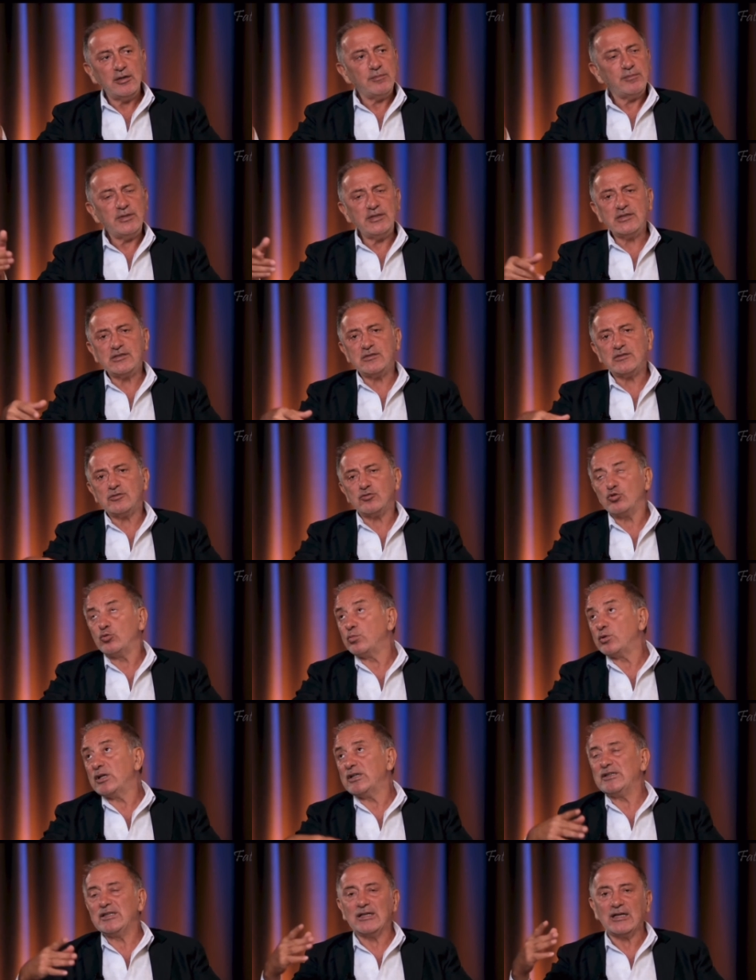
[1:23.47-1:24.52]
Biz
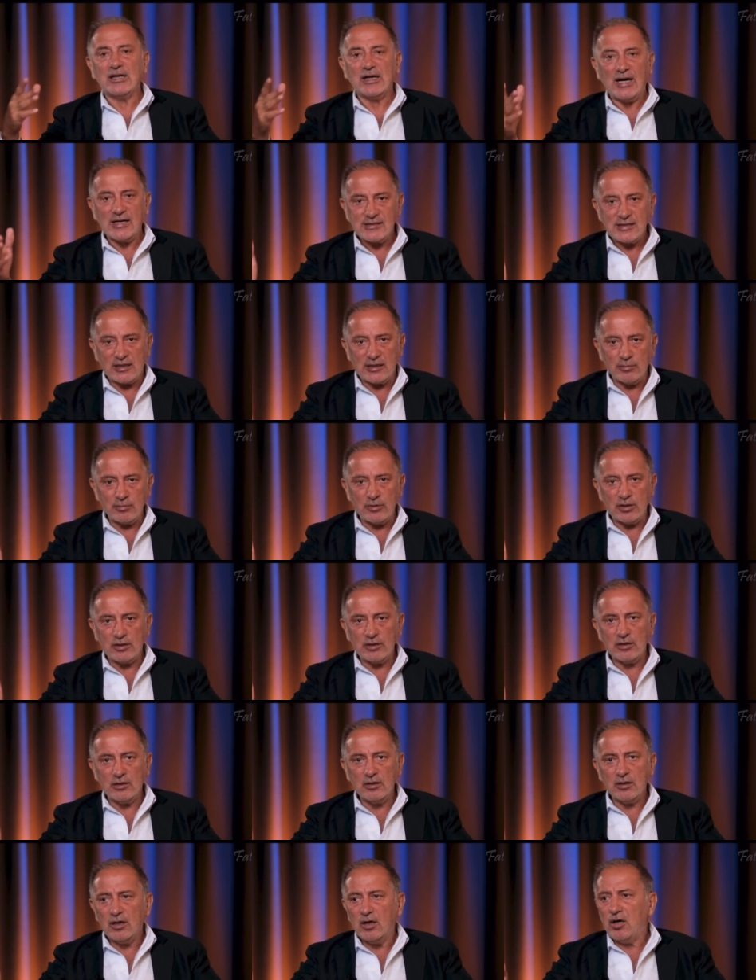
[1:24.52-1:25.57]
Cumhuriyet'in
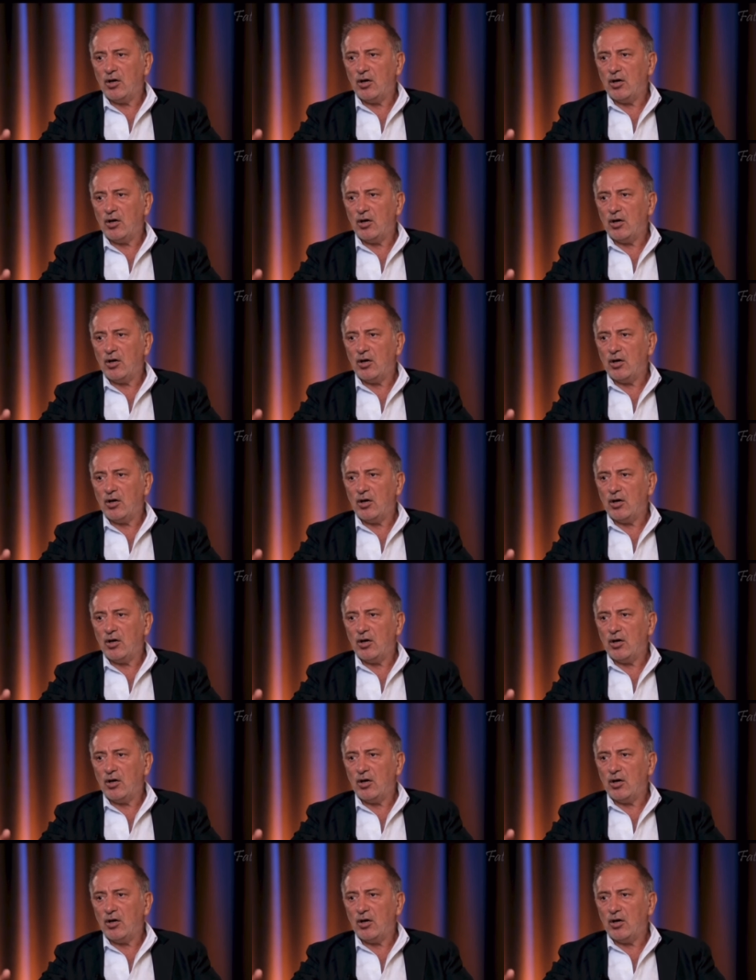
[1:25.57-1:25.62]
kazanımları.